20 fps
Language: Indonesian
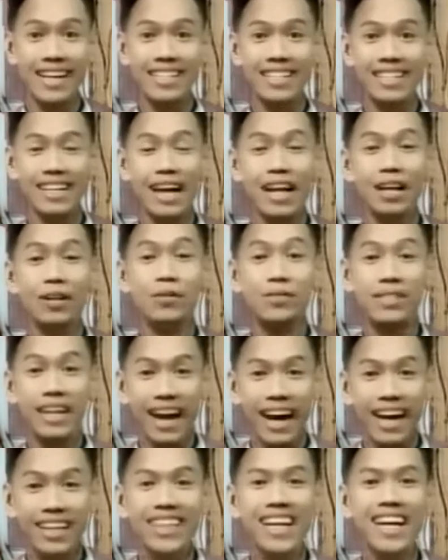selalu
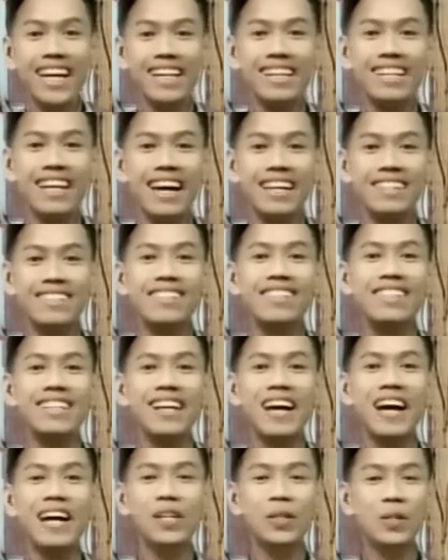sehat dan
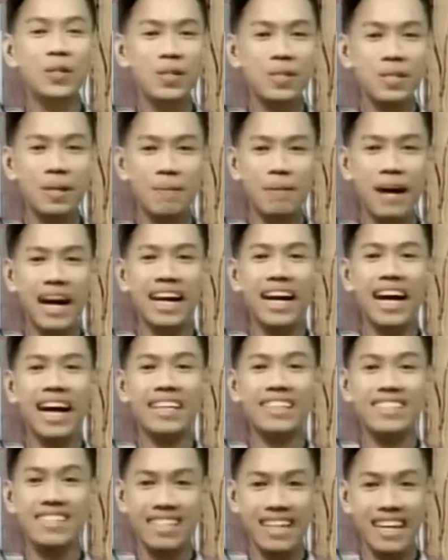selalu
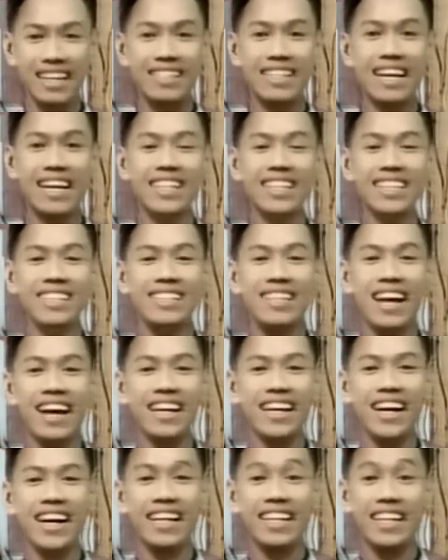semangat. Senang sekali
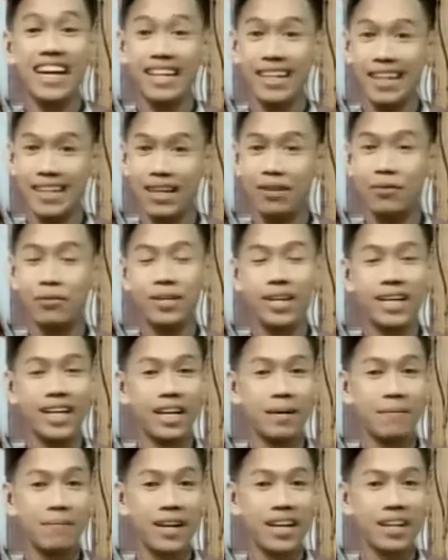saya Nana Narundana
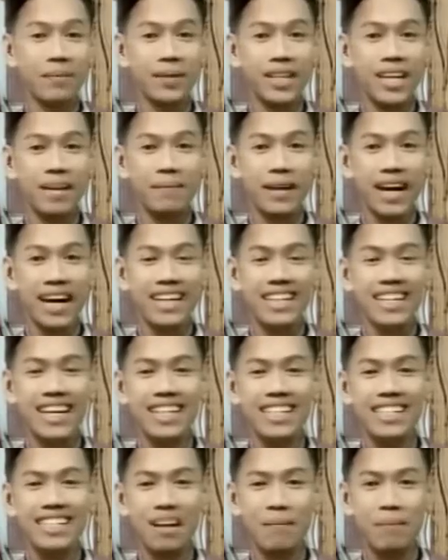kembali menyapa Anda
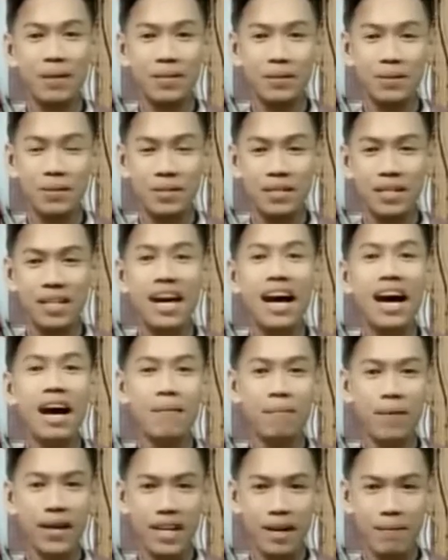di Sapa Sulsel
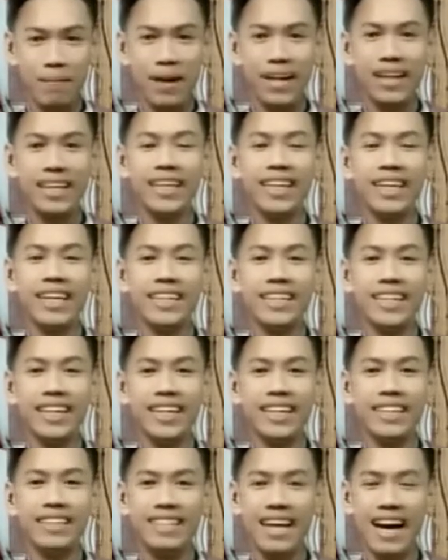pada pagi
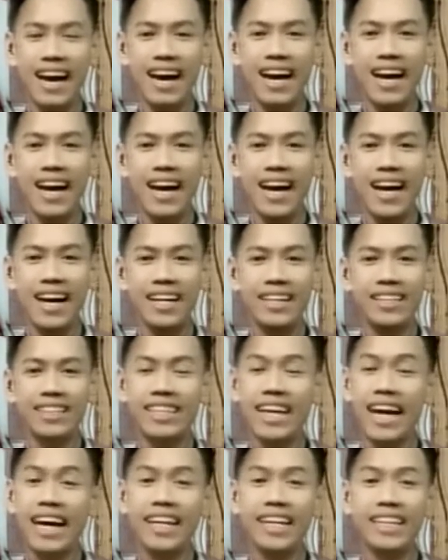ini. Dan
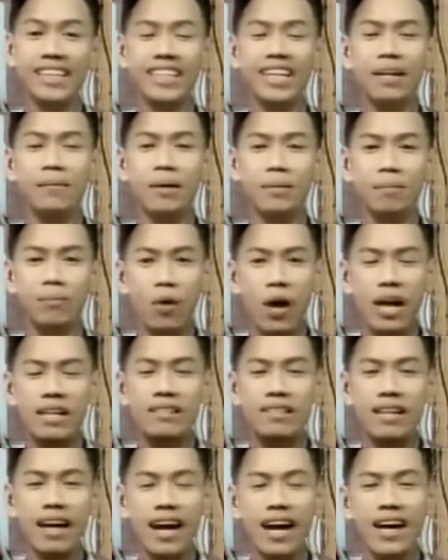di hari ketiga
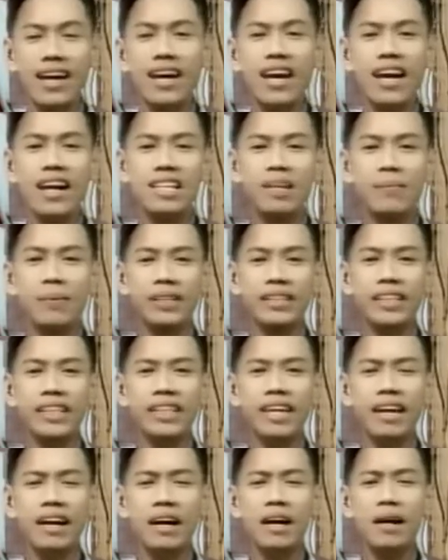berpuasa,
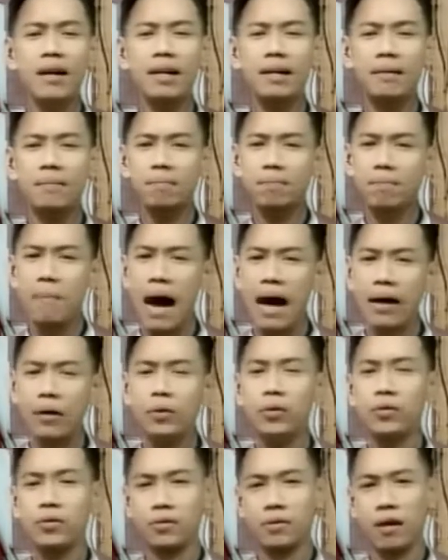sepertinya
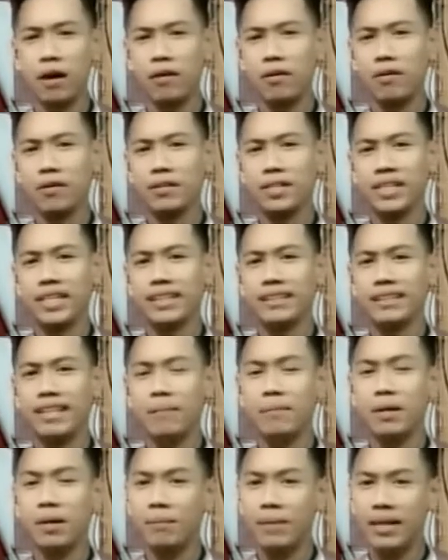bagus kalau kita
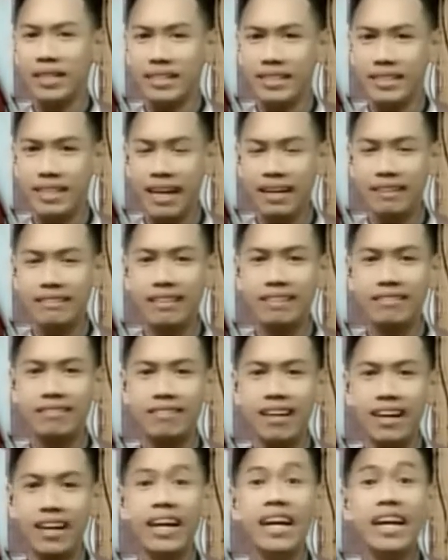berbincang
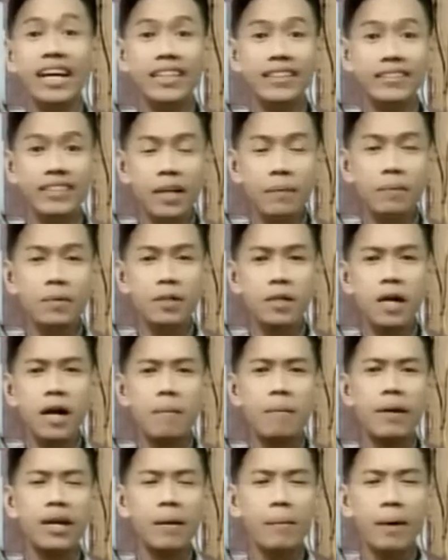tentang tips
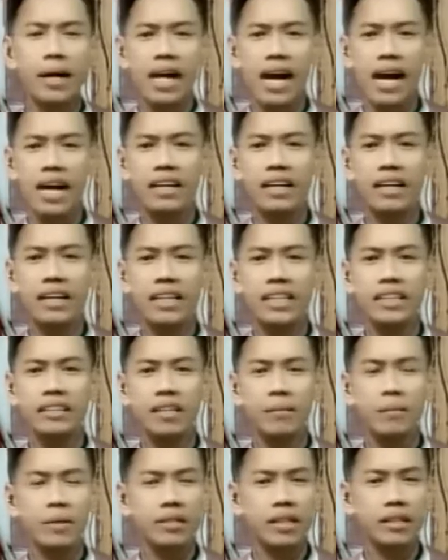bagaimana agar kita
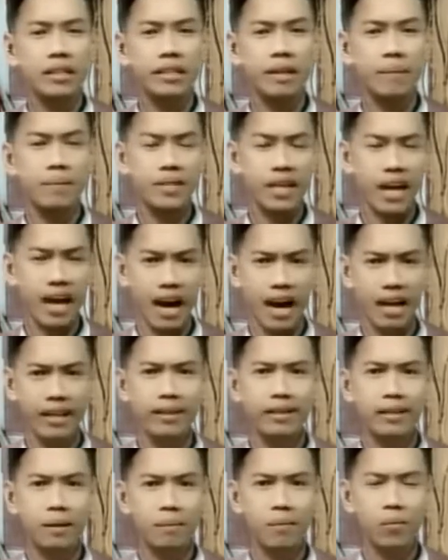bisa tetap sehat,
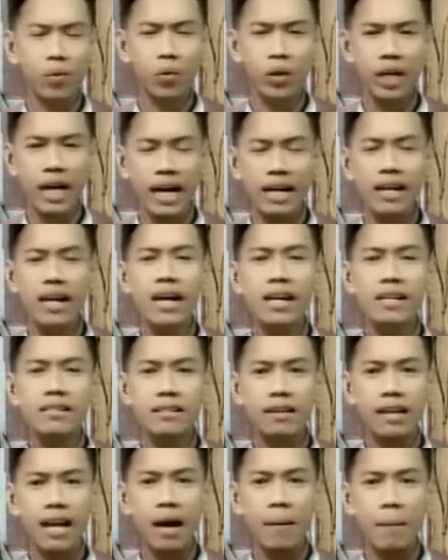tetap bugar
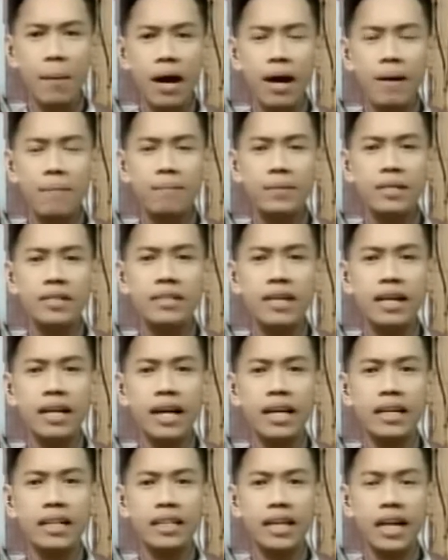selama
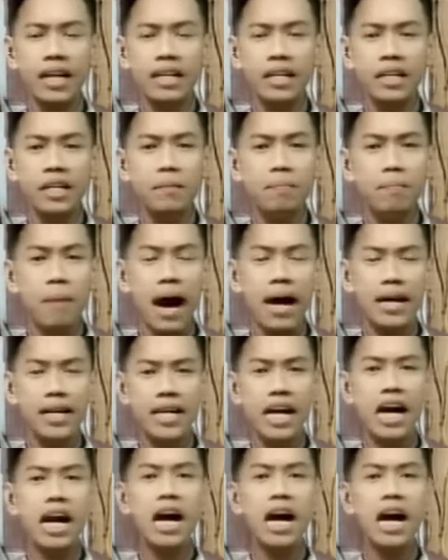menjalankan ibadah